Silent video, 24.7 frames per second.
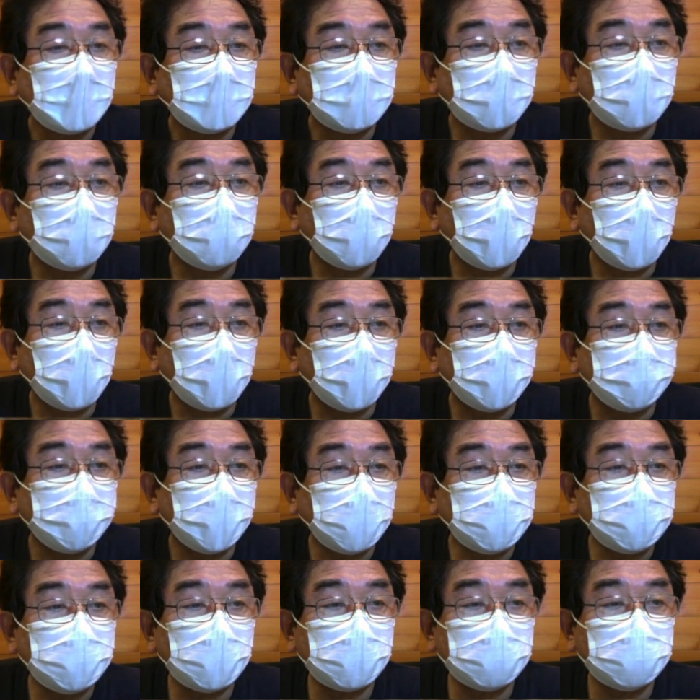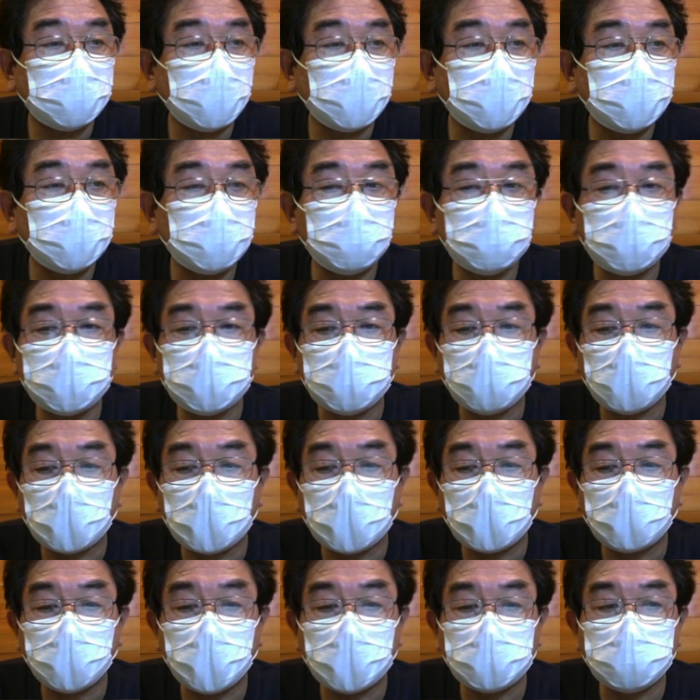なので8月30日と
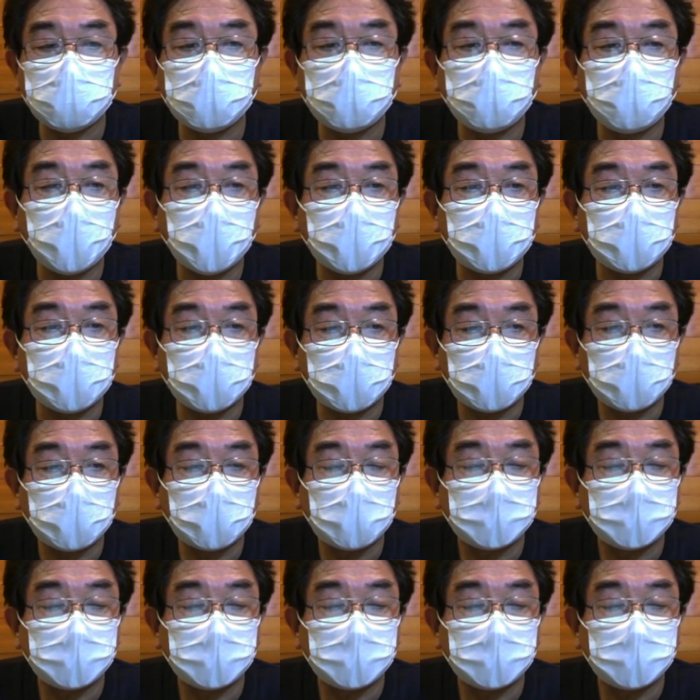か、まあ、ちょっと前に